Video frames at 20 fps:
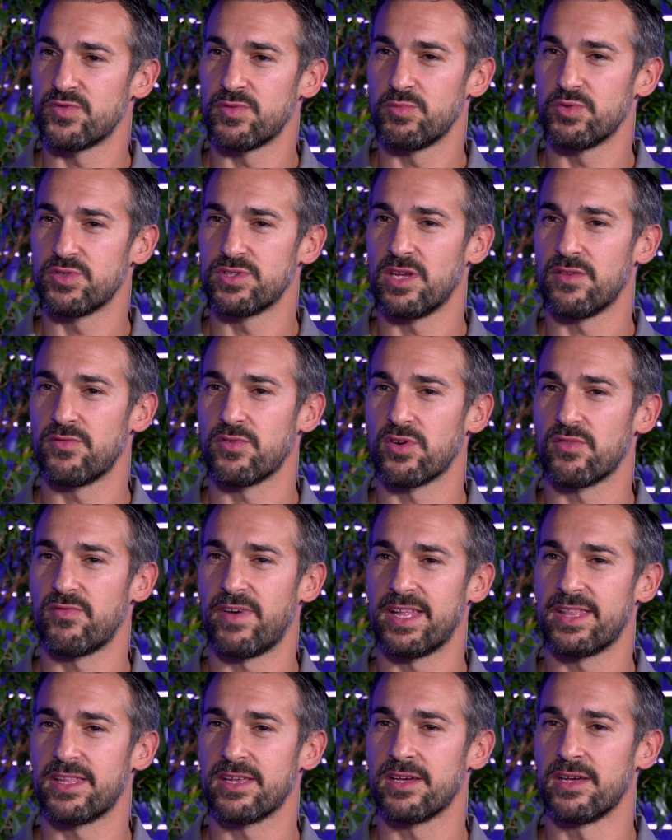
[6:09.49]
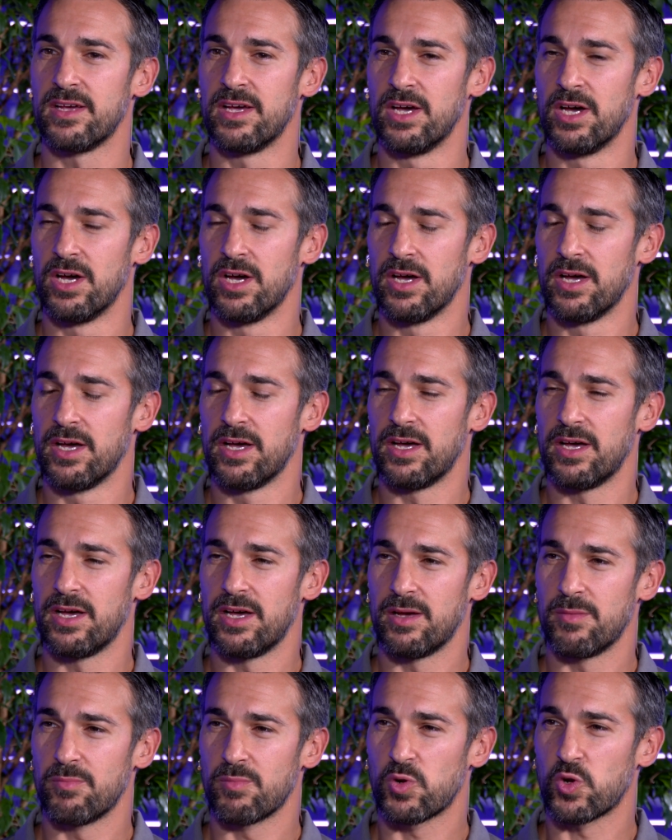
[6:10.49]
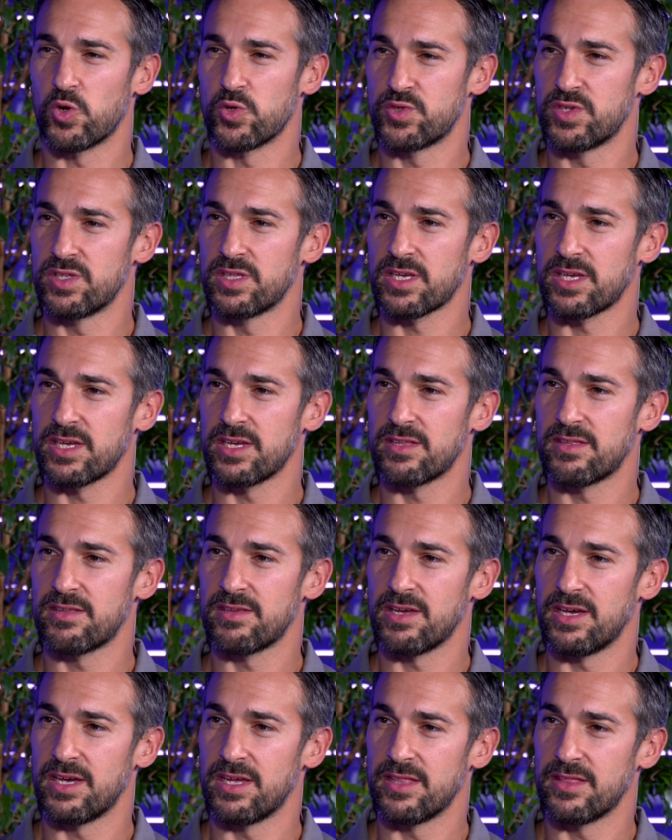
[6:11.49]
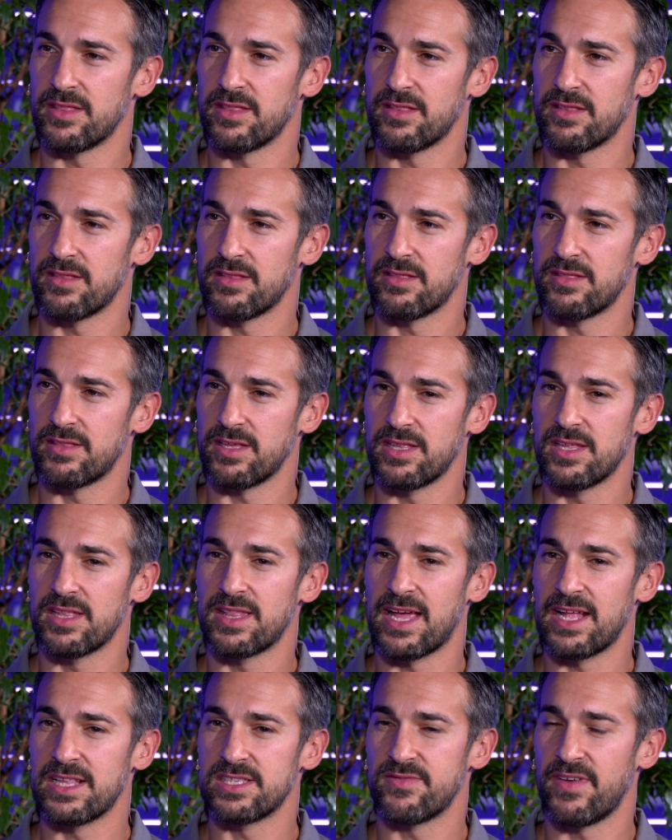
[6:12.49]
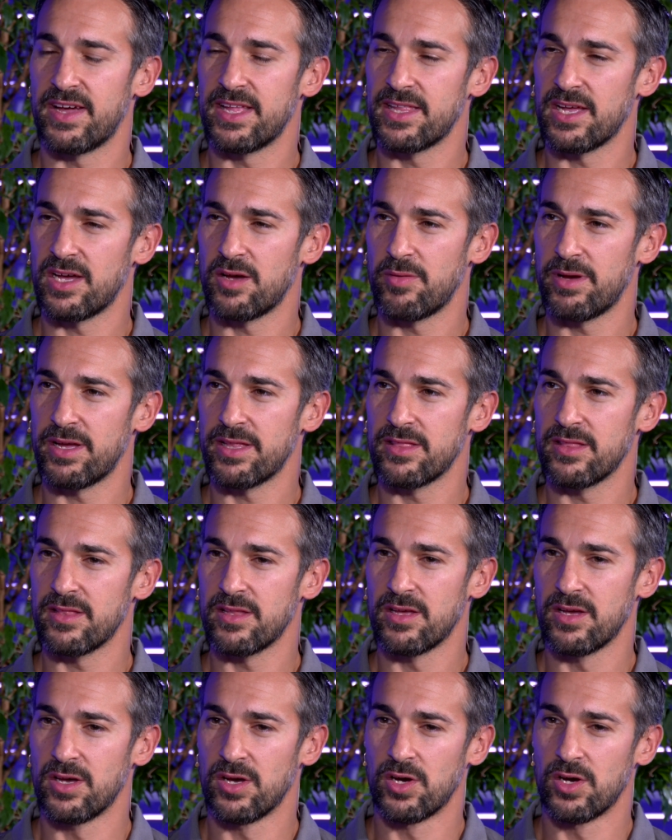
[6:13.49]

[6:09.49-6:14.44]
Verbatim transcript: Wir müssen einfach weiter ähm, konzentriert an den Details weiterarbeiten